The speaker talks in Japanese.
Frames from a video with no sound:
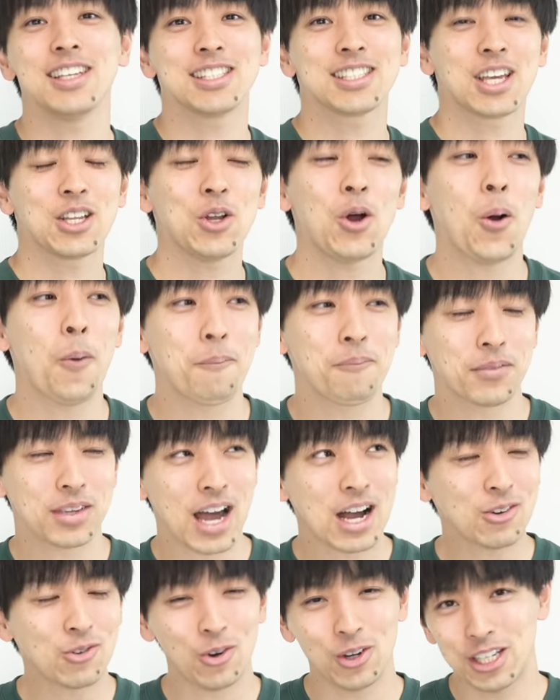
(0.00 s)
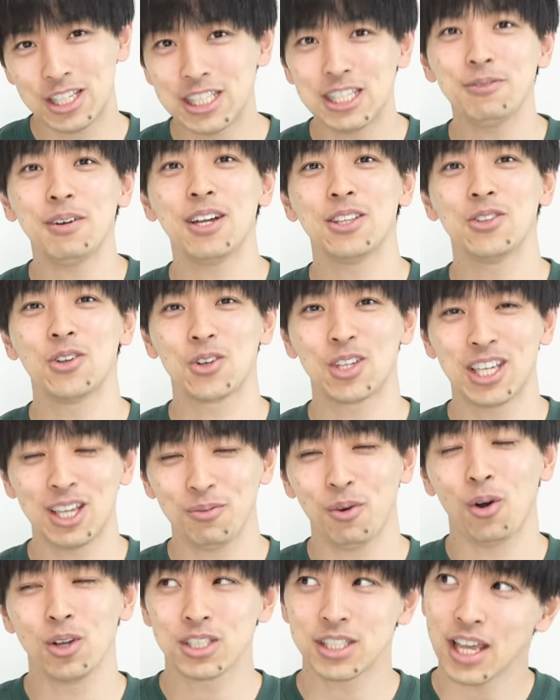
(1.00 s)
んですけど、過去一番の
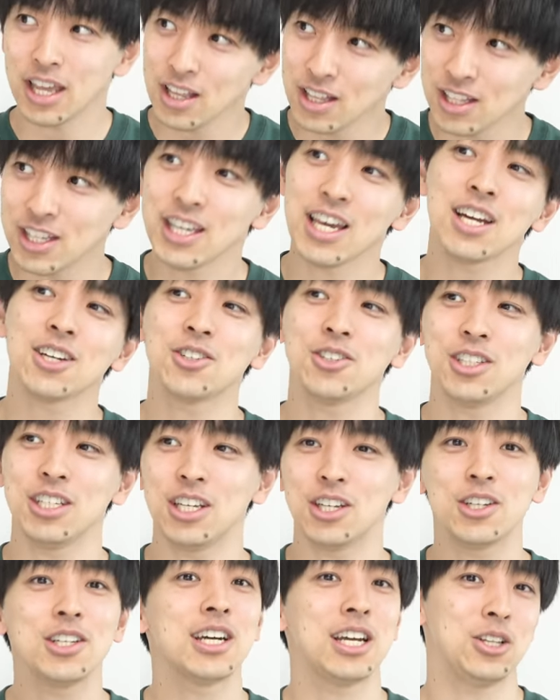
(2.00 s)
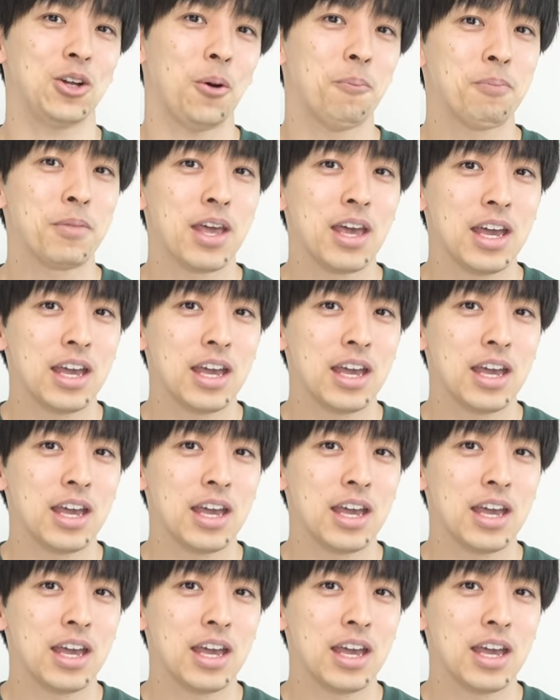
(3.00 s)
規模、1200人ぐらいの、